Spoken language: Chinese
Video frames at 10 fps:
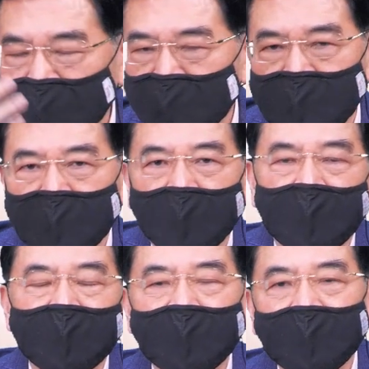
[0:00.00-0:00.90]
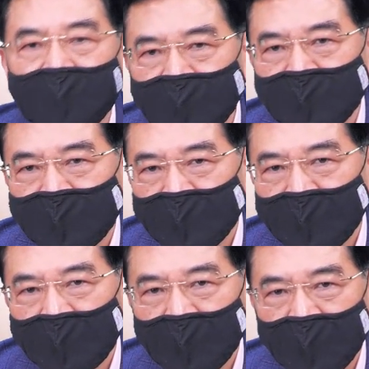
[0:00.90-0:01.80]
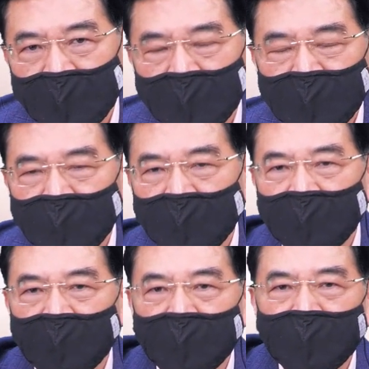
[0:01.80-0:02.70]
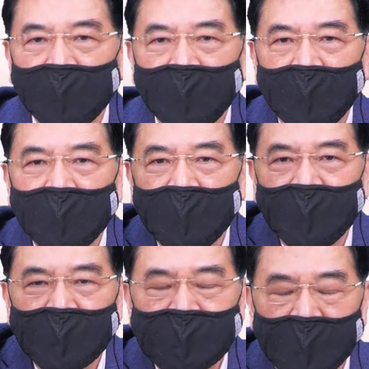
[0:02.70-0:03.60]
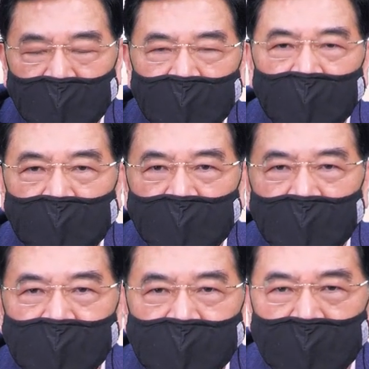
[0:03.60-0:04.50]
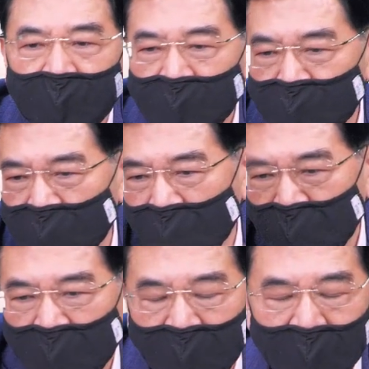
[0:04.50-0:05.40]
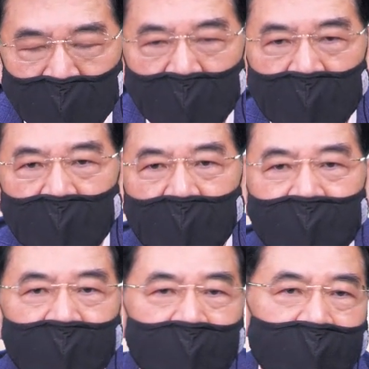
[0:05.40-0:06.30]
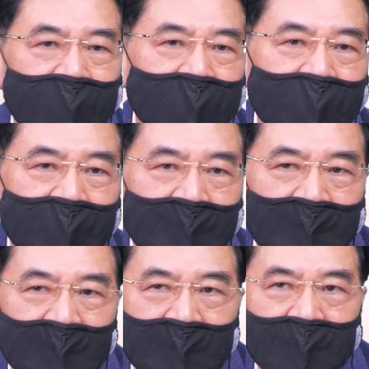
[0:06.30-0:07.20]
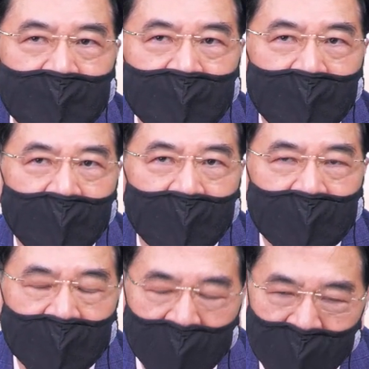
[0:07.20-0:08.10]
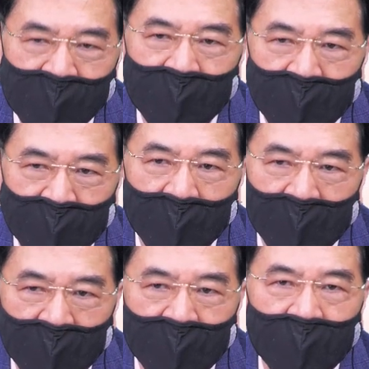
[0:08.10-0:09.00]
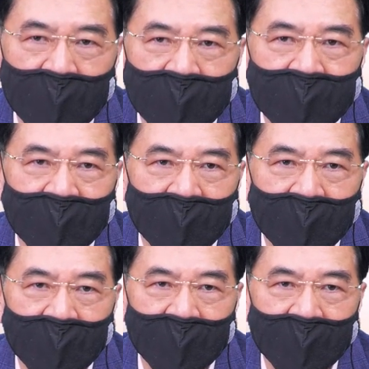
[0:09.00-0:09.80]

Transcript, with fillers: 就知道了嘛。我们全国同学二月份早就电子股就全部都卖光光嘛，对不对？科技股转空破底嘛，